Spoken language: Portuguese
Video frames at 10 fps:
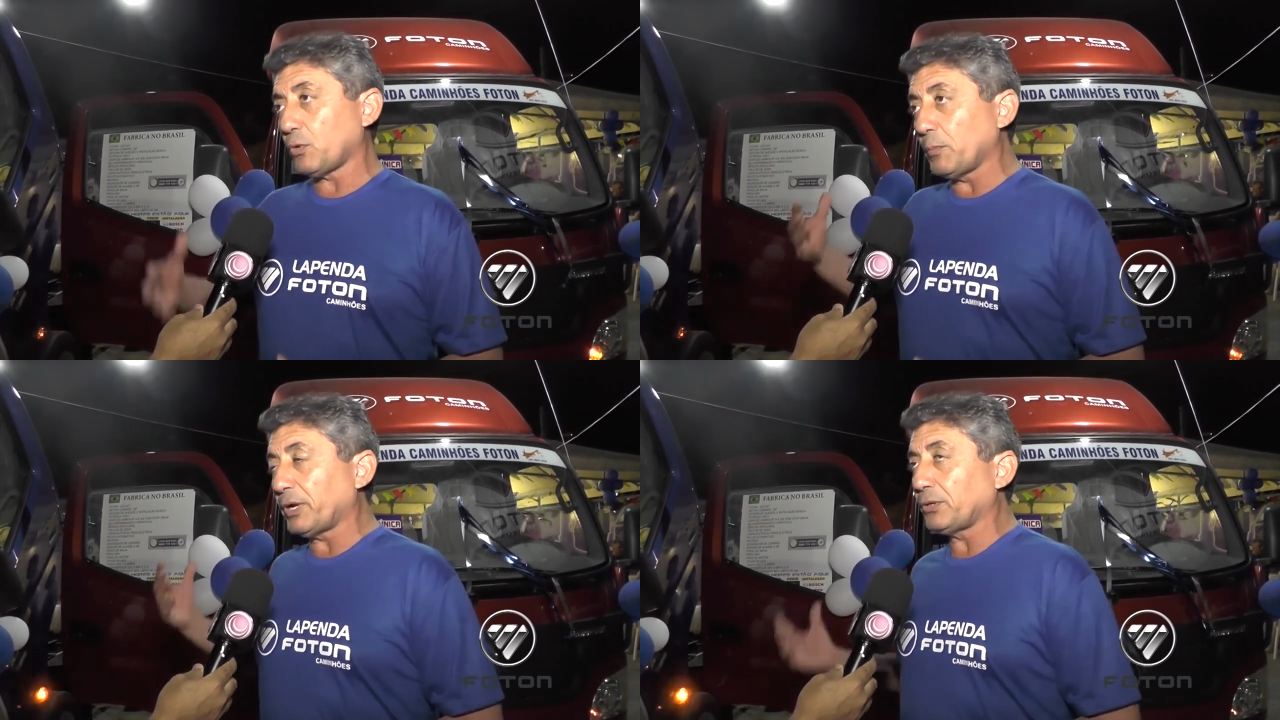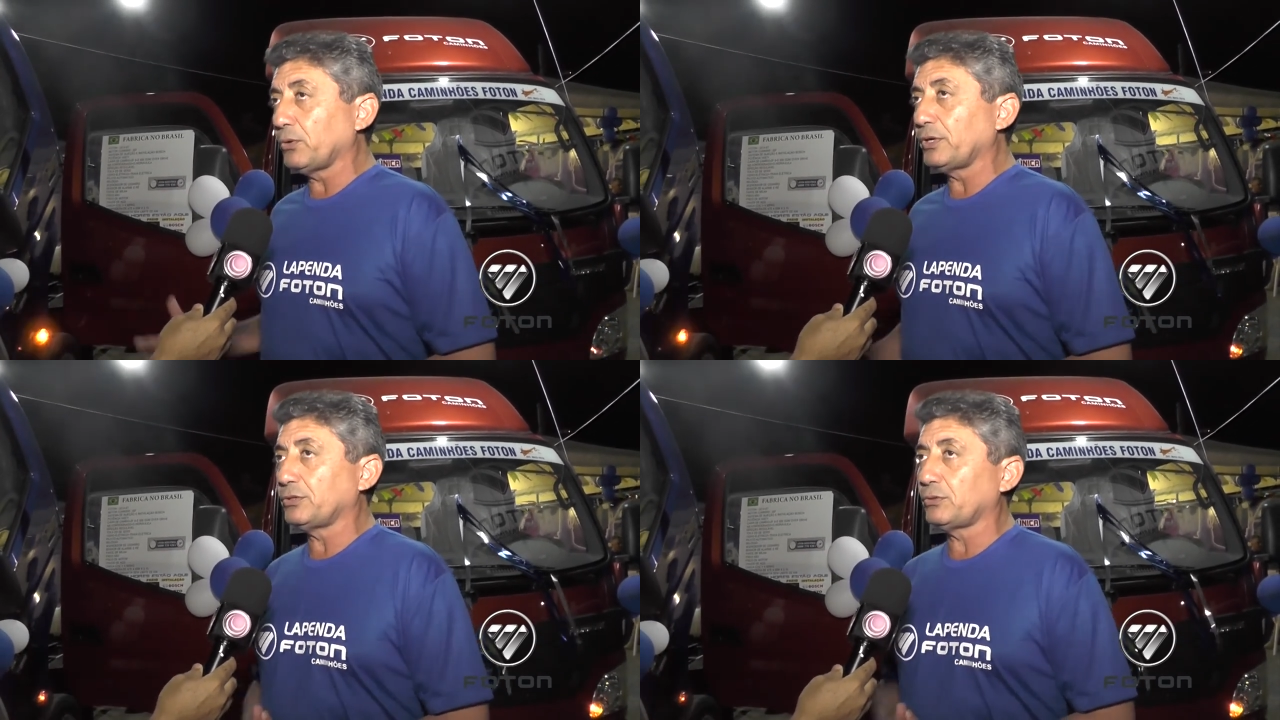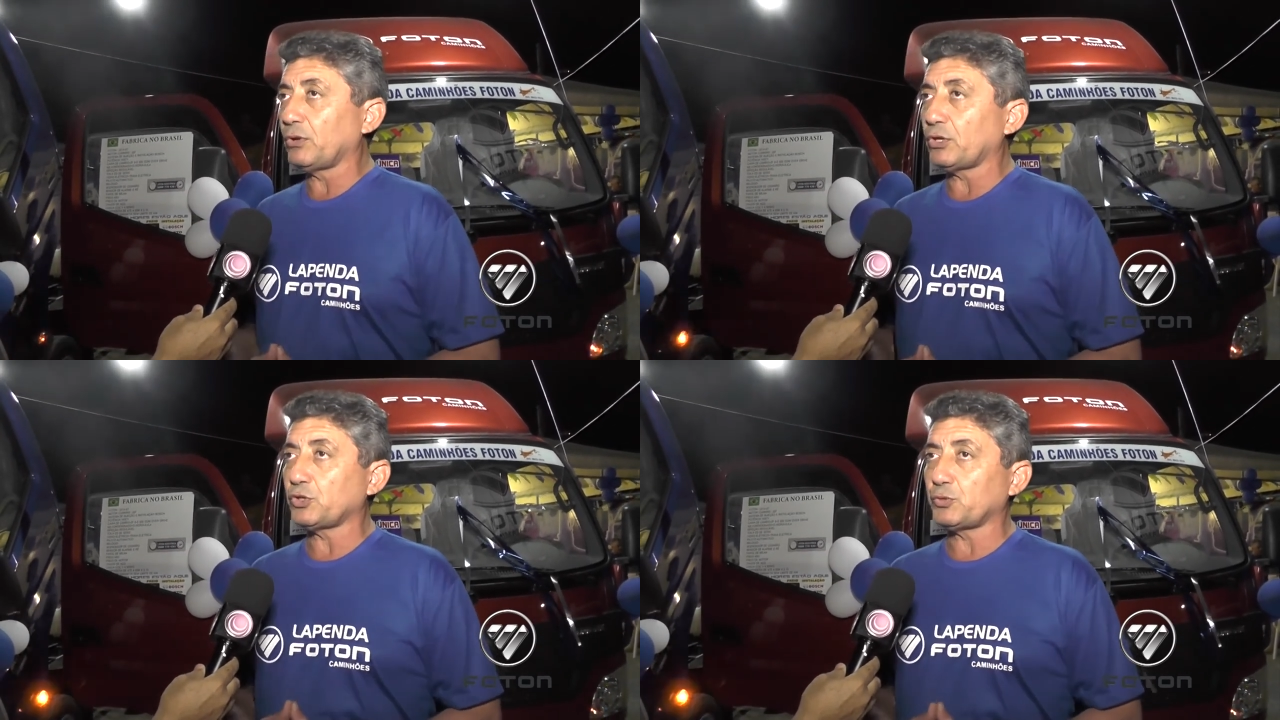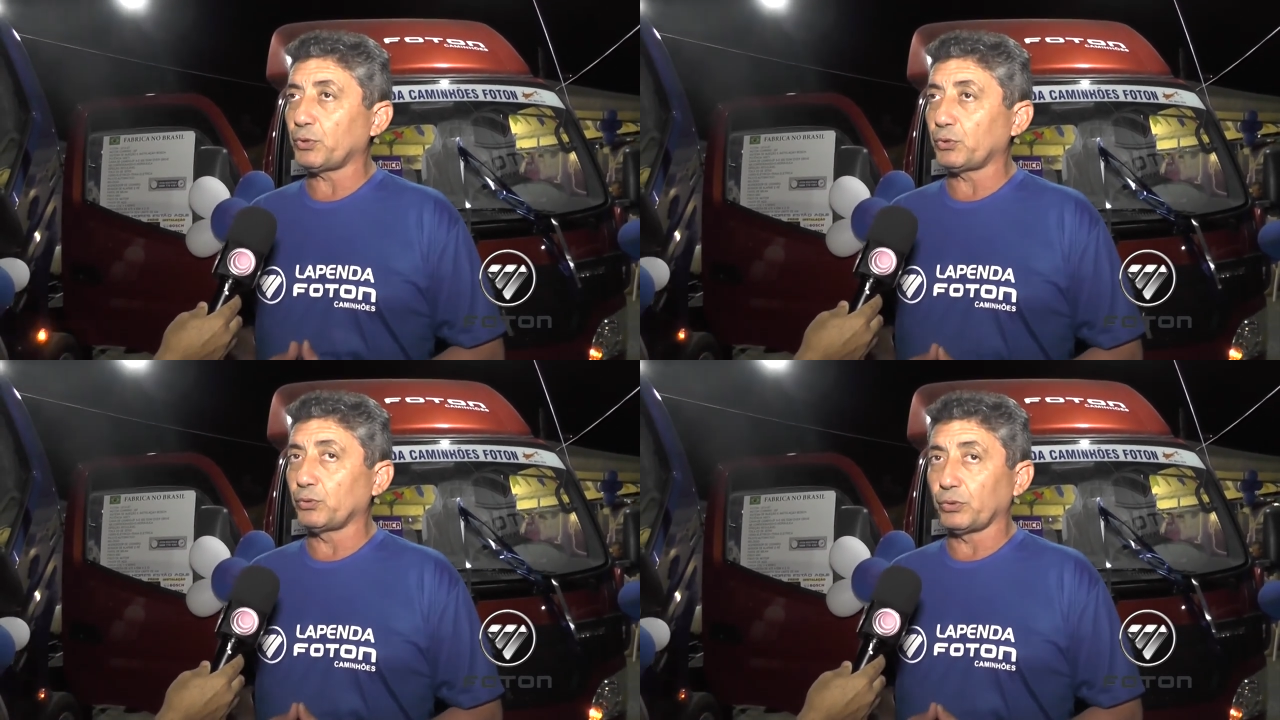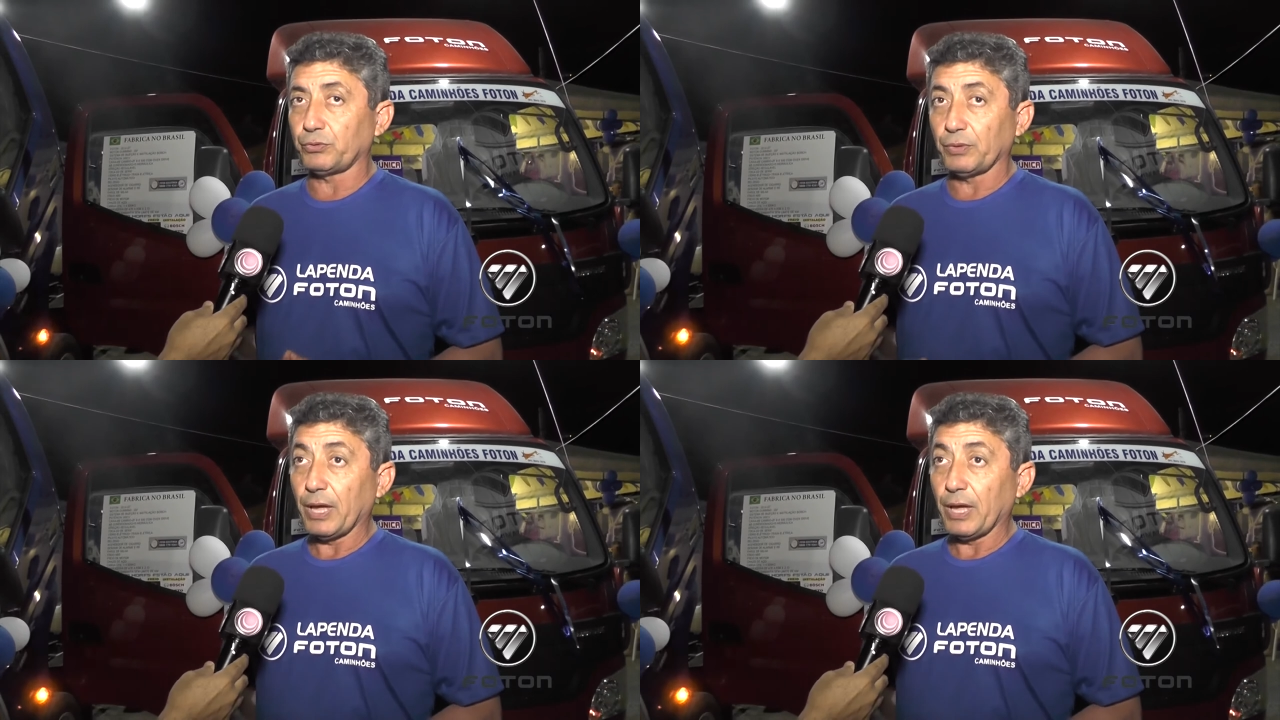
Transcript: compradores dos nossos produtos.